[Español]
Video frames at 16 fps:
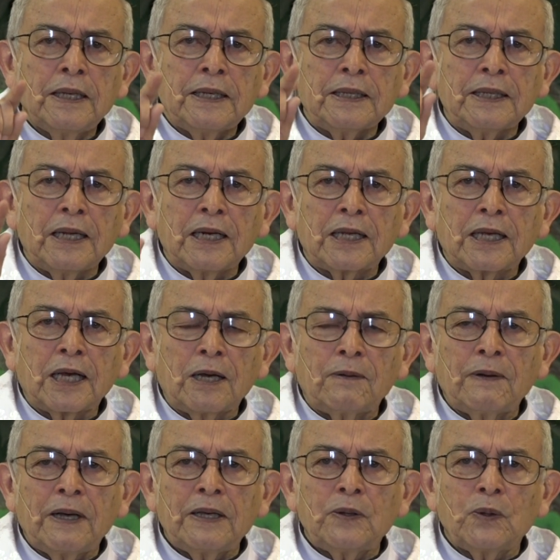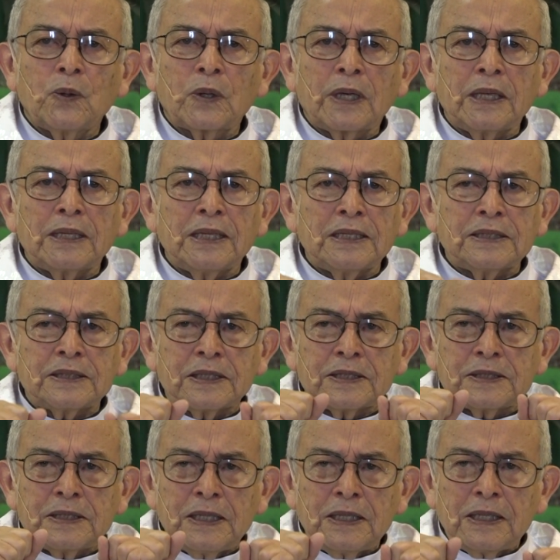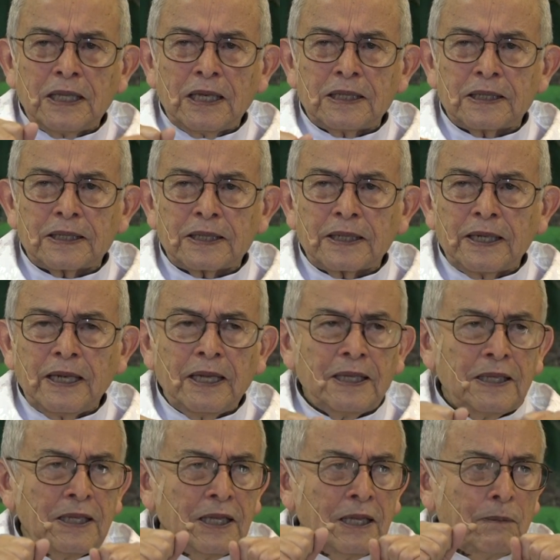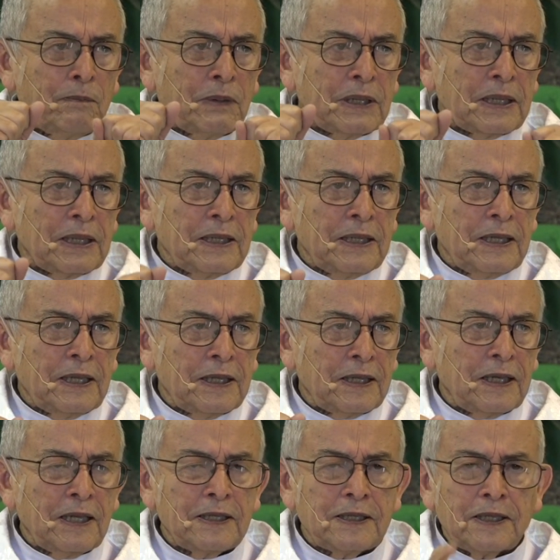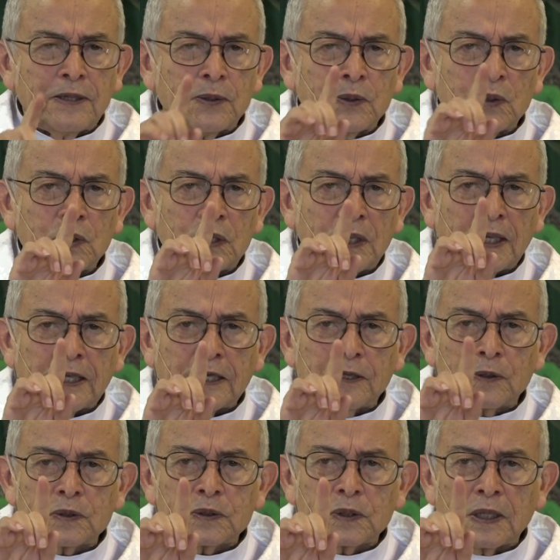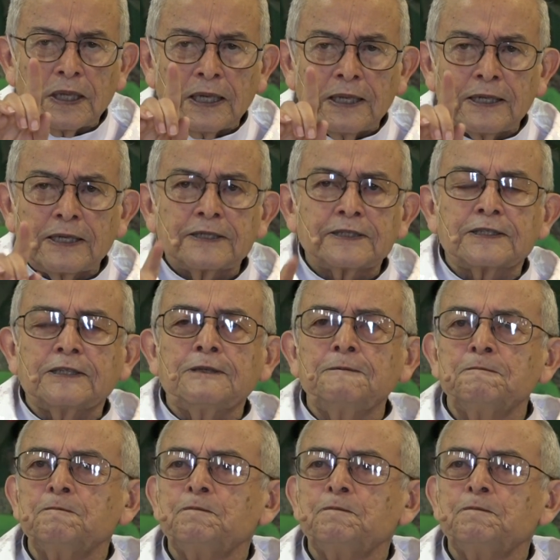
y el caballo que necesitan rienda para ir adelante, yo no te quiero guiar así.